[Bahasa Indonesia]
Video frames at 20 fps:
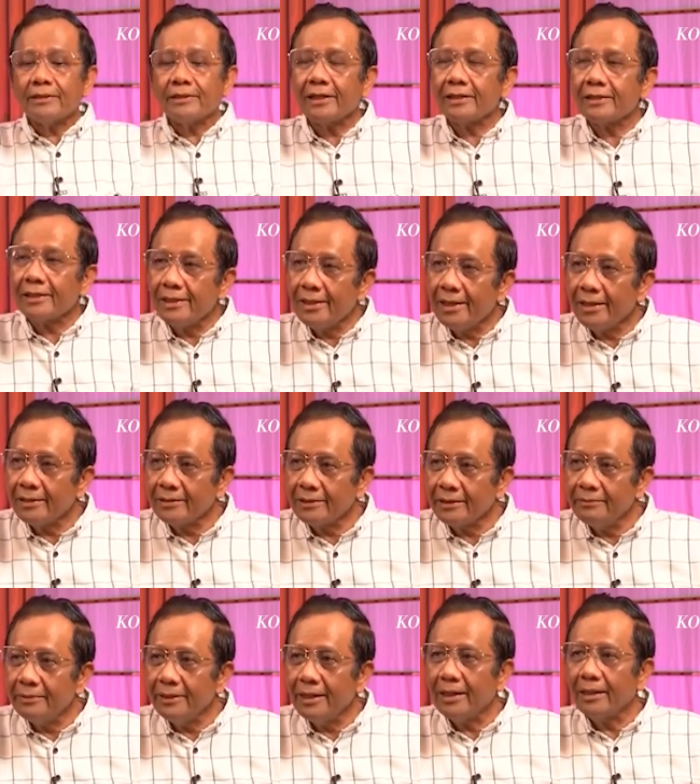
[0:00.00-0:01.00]
periksa saya.
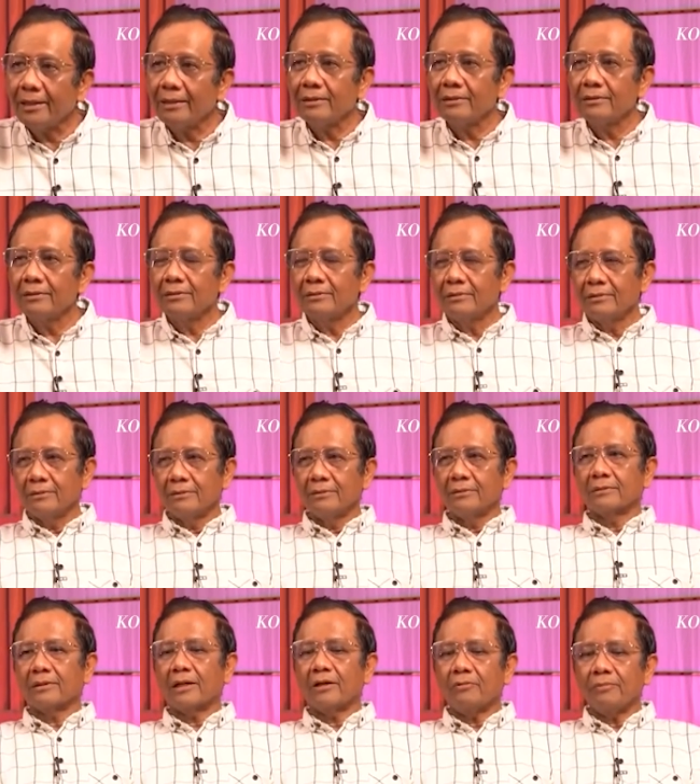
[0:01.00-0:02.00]
Saya bilang
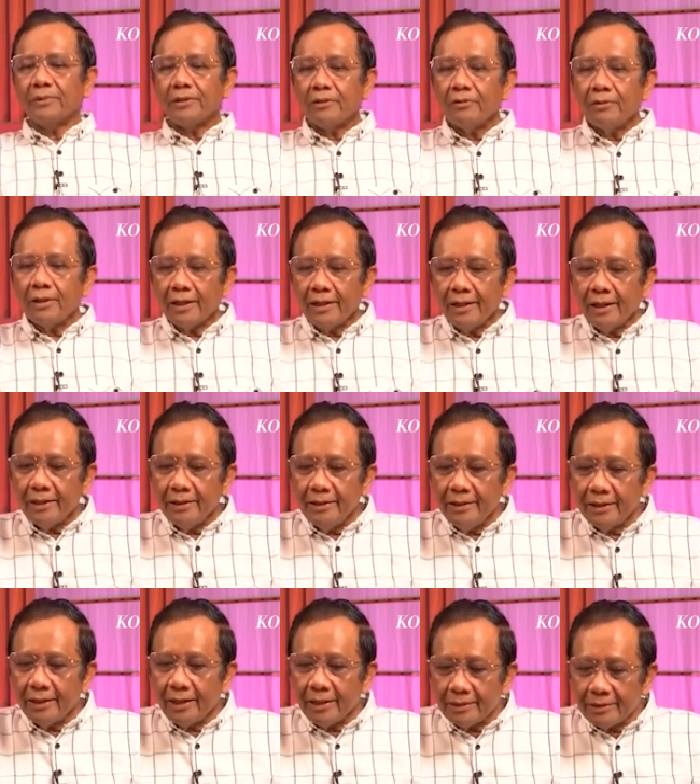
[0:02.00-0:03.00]
kalau betul ada
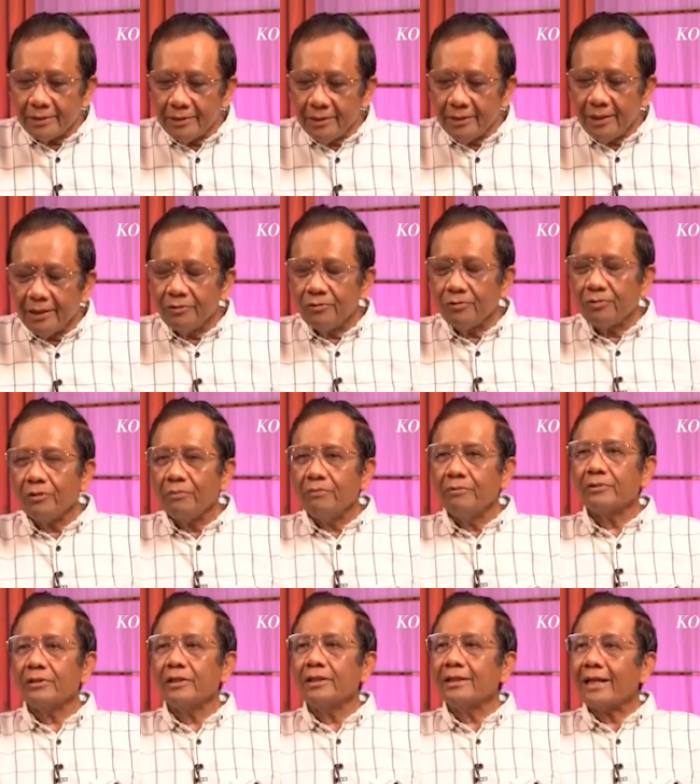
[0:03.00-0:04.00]
indikasi dan juga
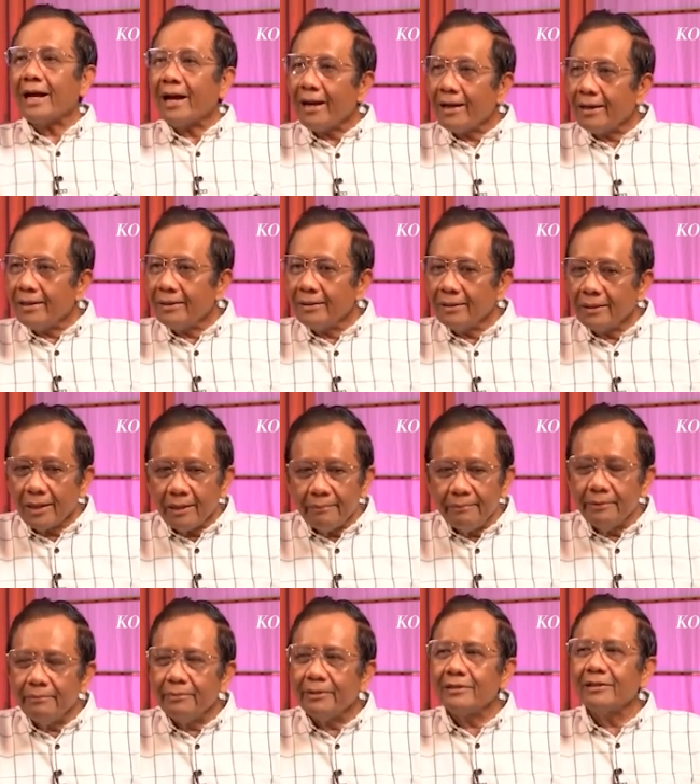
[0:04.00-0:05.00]
bukti tahan
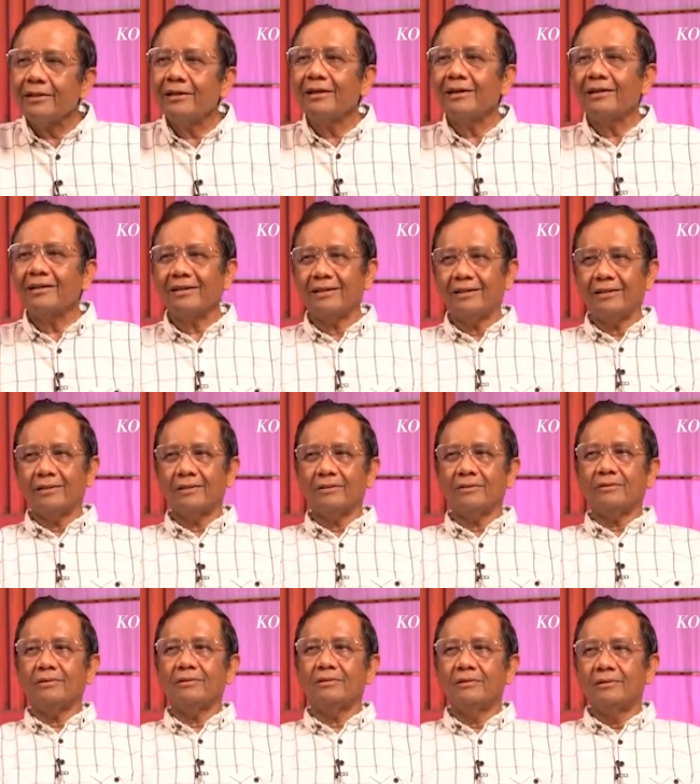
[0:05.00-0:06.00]
kami bertiga
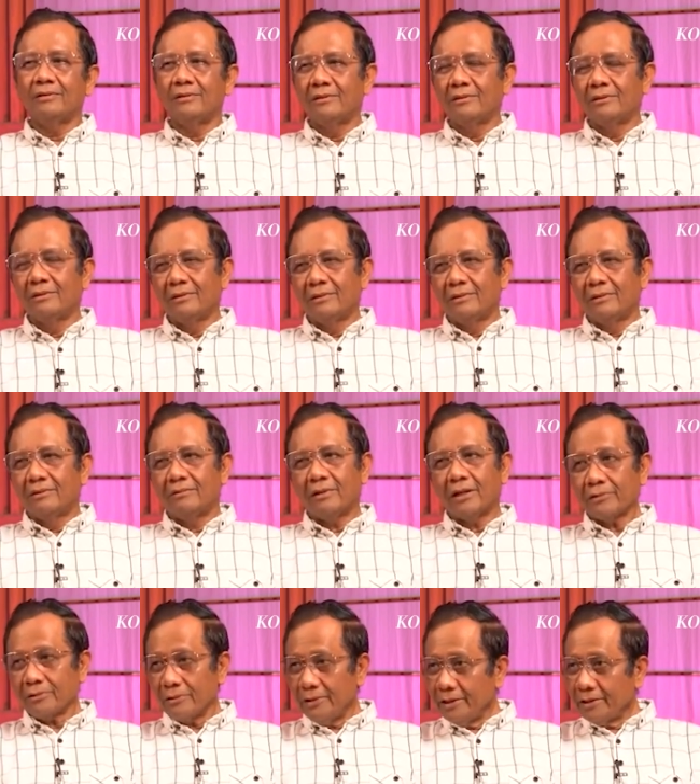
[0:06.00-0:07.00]
gitu. Hmm.
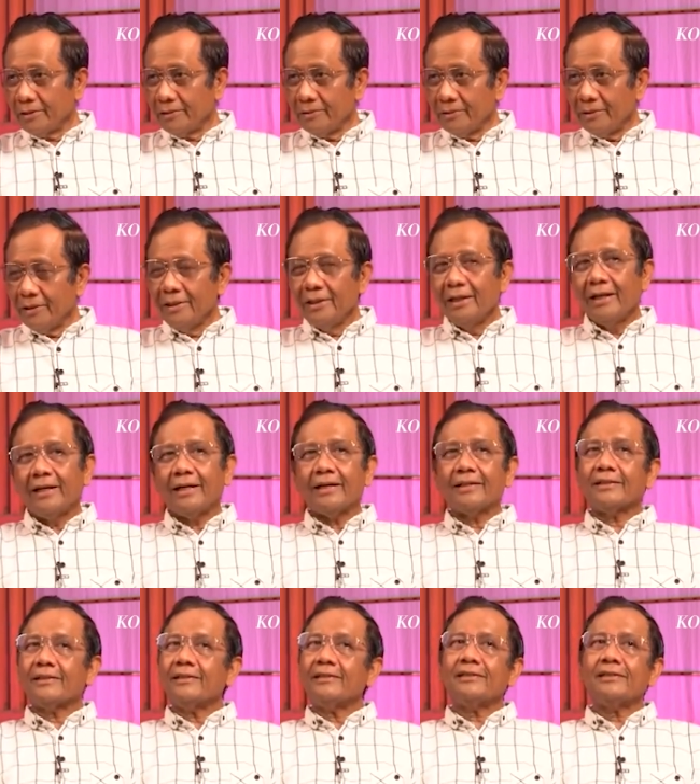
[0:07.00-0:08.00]
Waktu itu, ya.
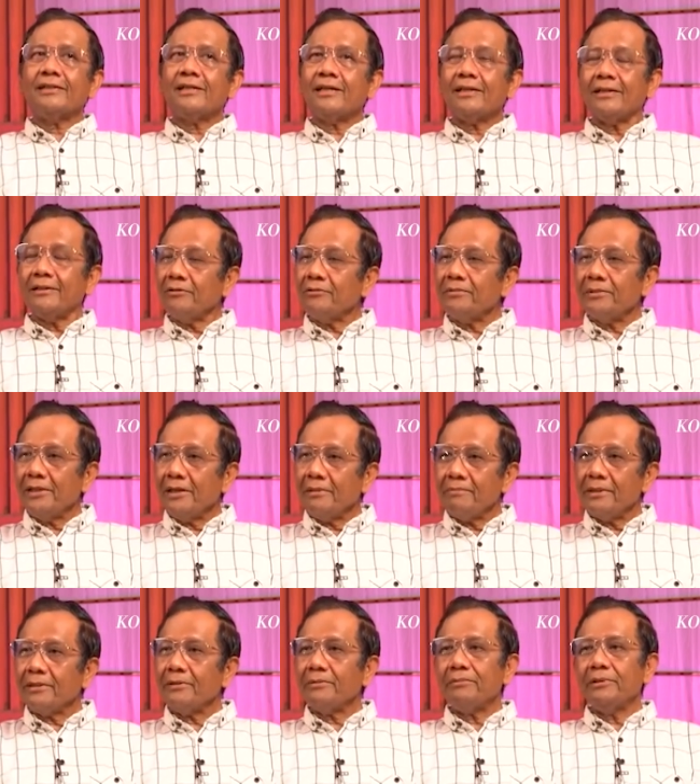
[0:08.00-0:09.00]
se sekarang tuh
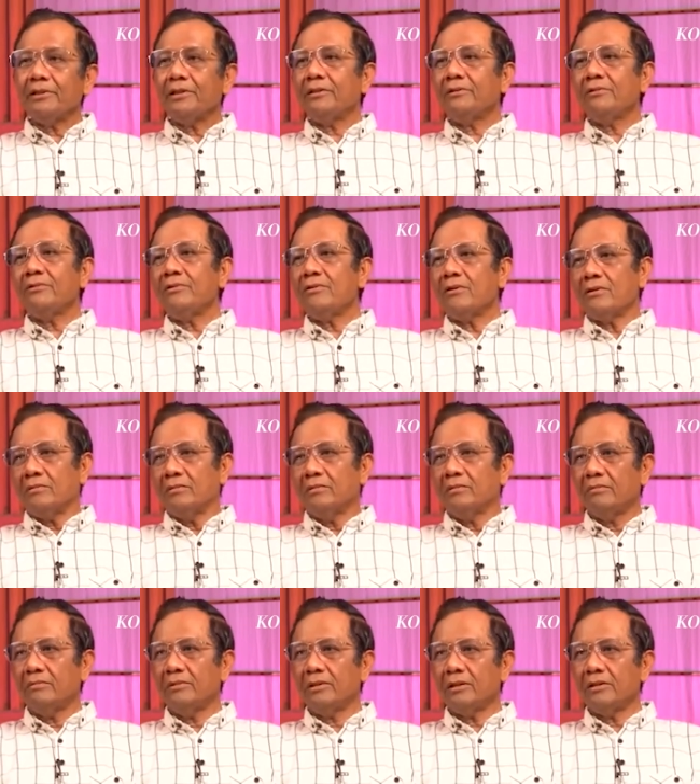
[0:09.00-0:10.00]
pejabat begitu
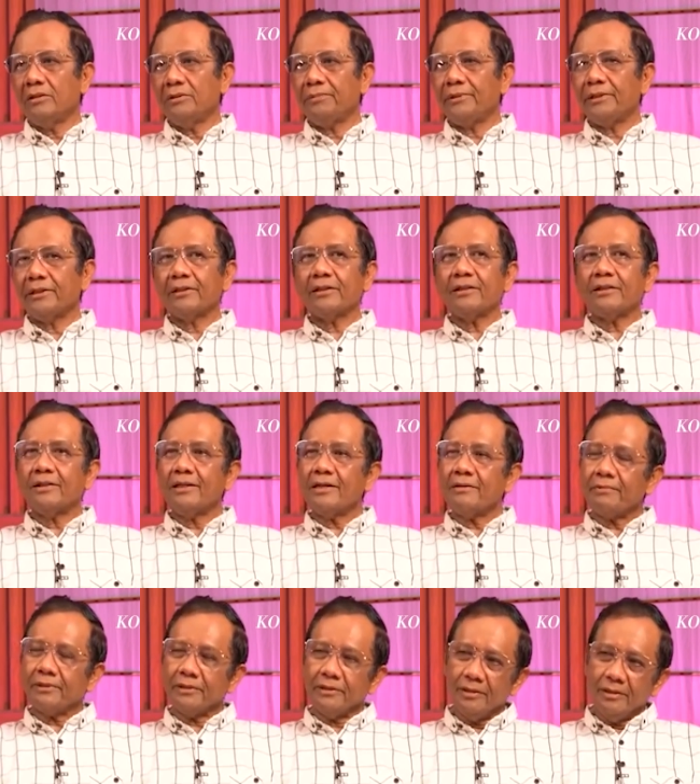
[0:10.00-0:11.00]
dok, minta diperiksa
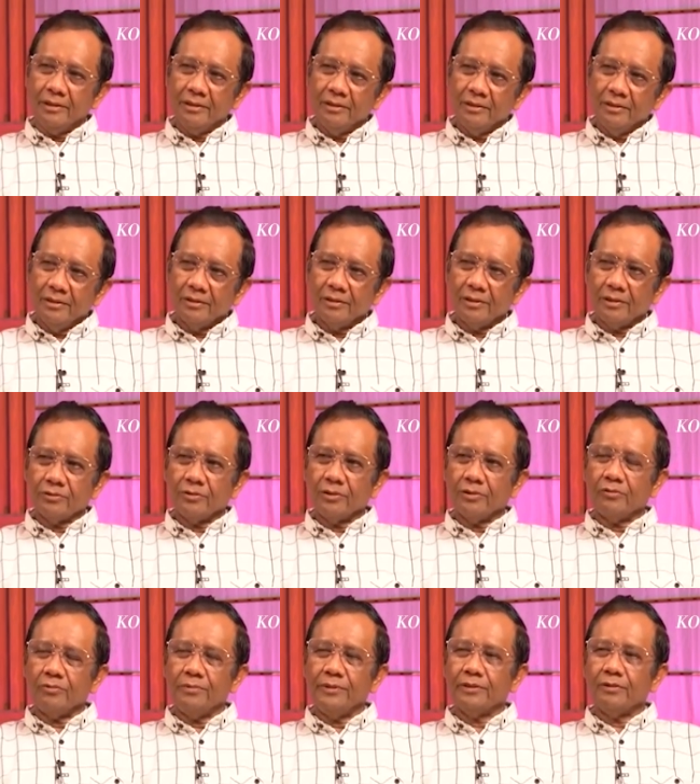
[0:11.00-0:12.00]
kenapa sih? Nggak
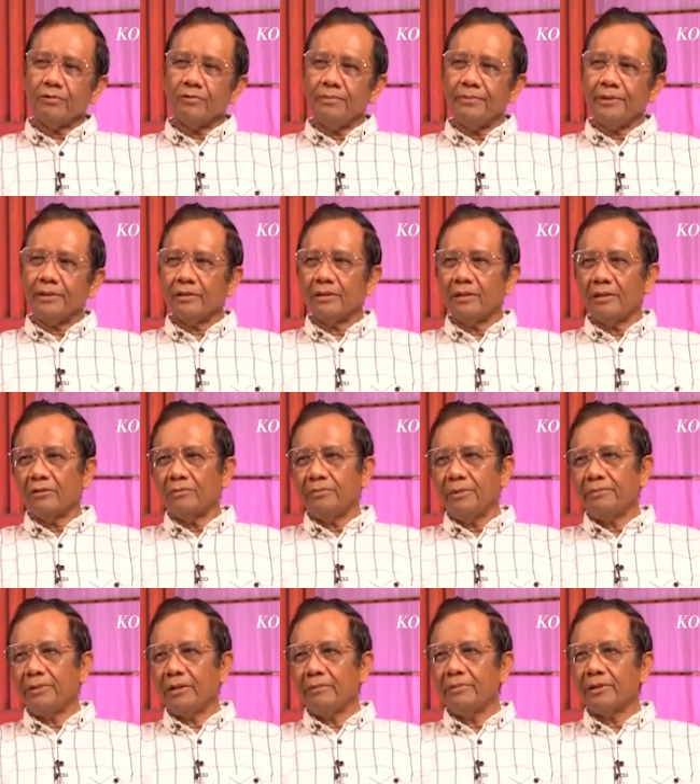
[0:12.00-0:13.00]
usah rumit-rumit kalau
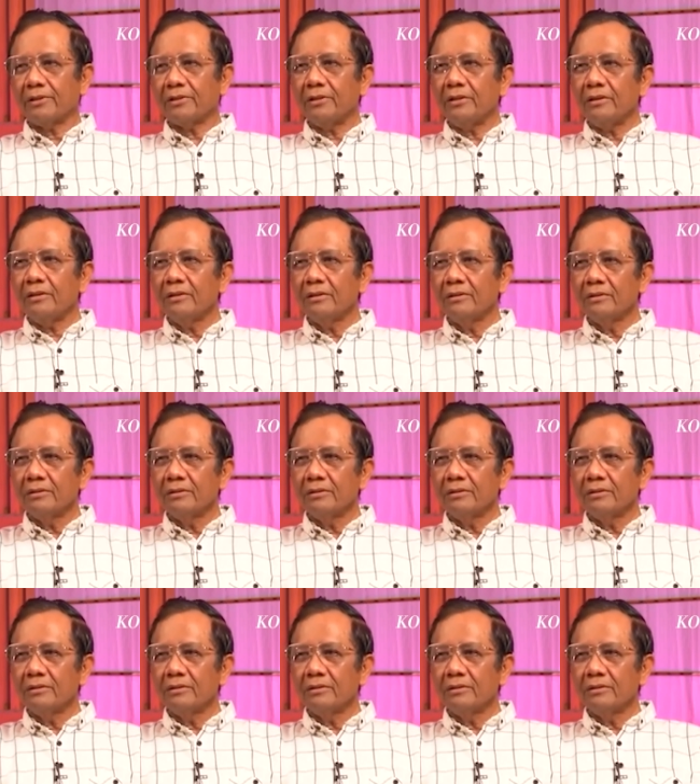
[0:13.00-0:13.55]
memang bersih.